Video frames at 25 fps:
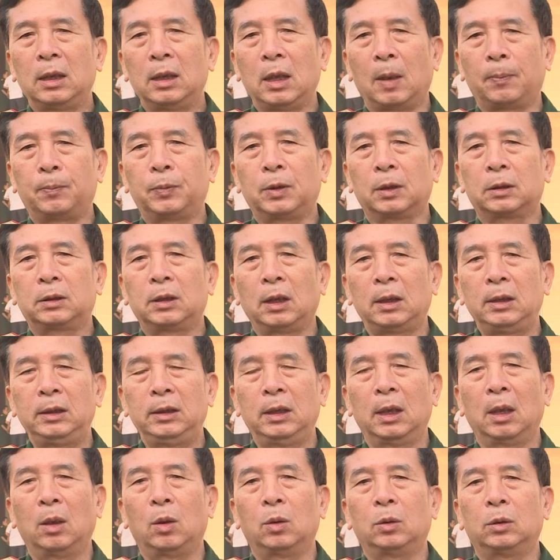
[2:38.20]
lập được rất
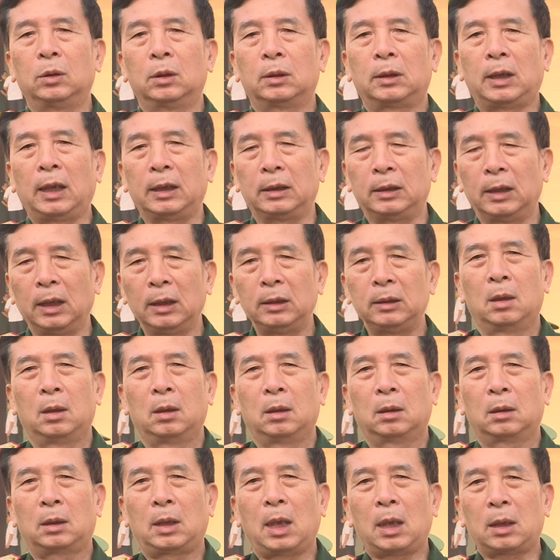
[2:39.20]
nhiều thành tích.
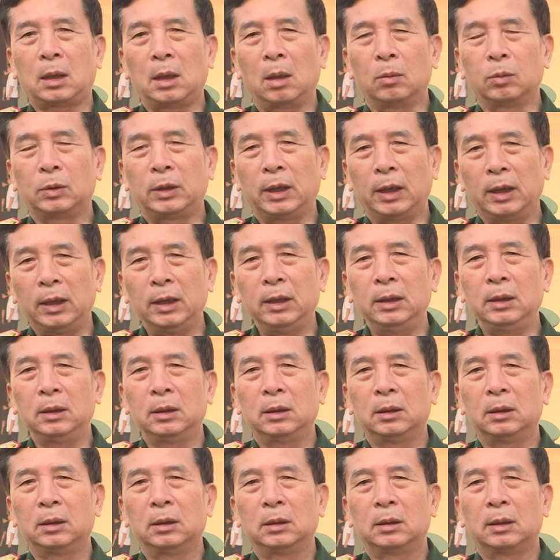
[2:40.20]
Các đồng chí
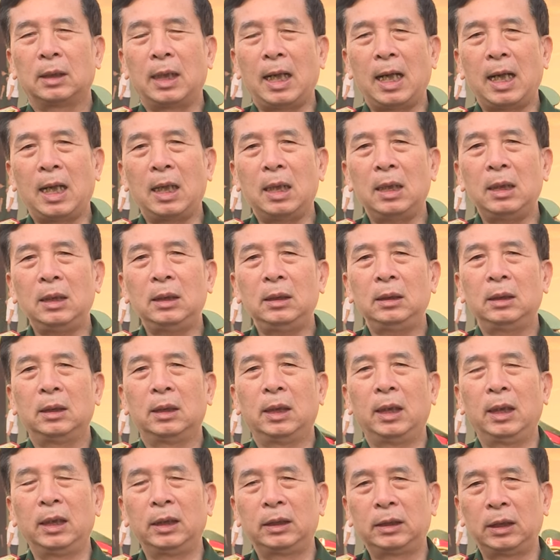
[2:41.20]
đã
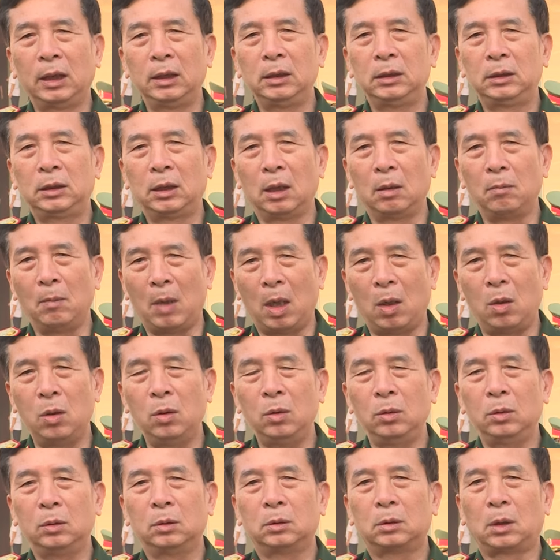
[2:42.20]
hy sinh xương
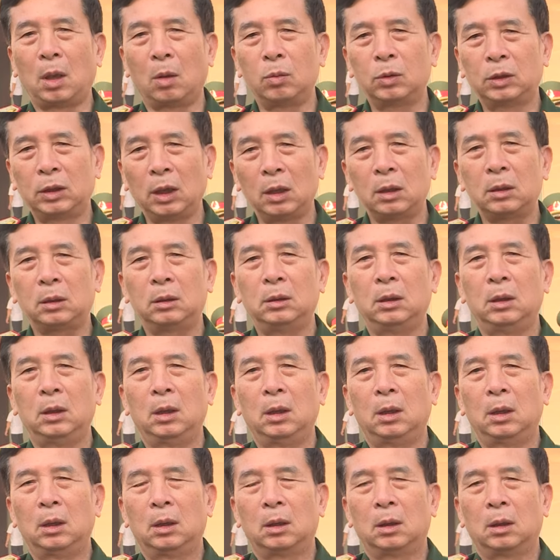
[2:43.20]
máu, công sức,
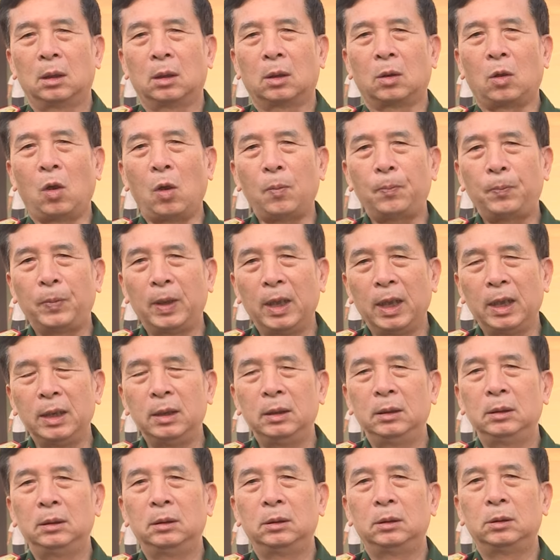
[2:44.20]
góp
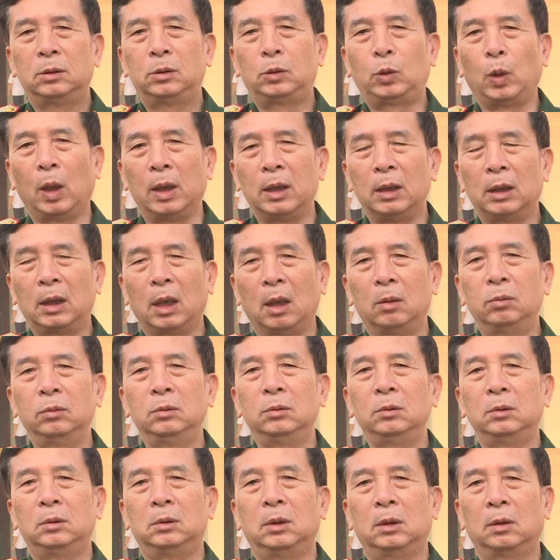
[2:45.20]
lên truyền
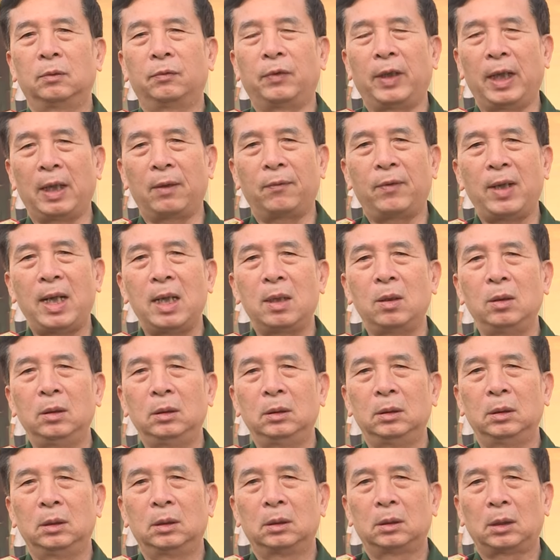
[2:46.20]
thống vẻ vang
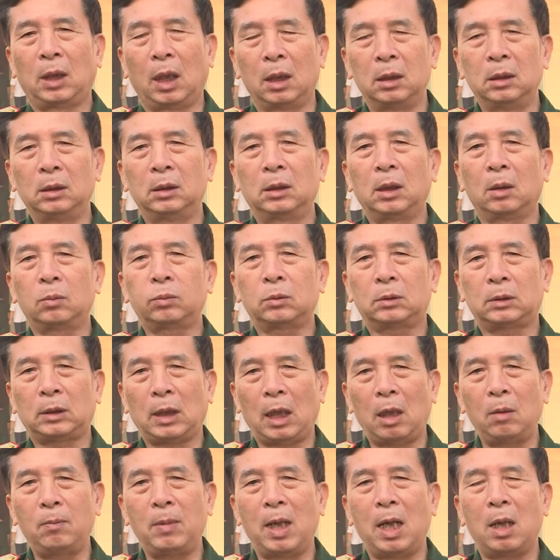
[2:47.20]
thần tốc
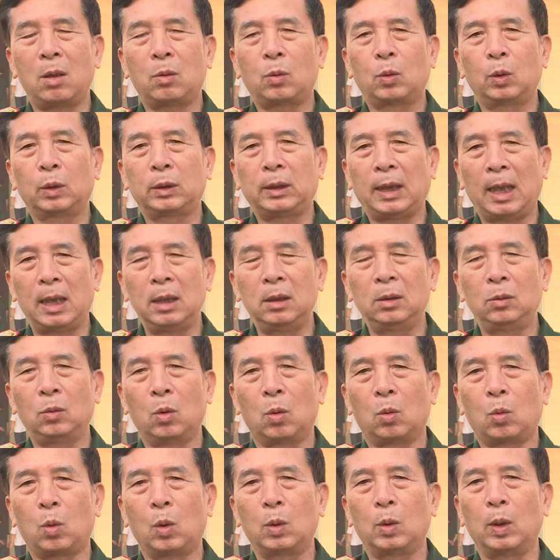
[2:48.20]
táo bạo quyết thắng
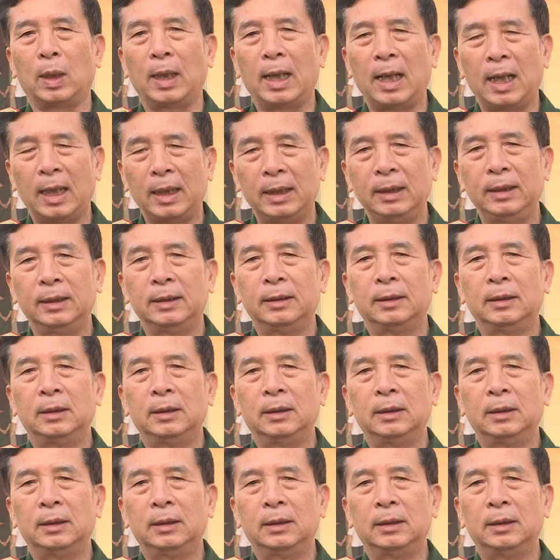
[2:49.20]
của quân đoàn 2.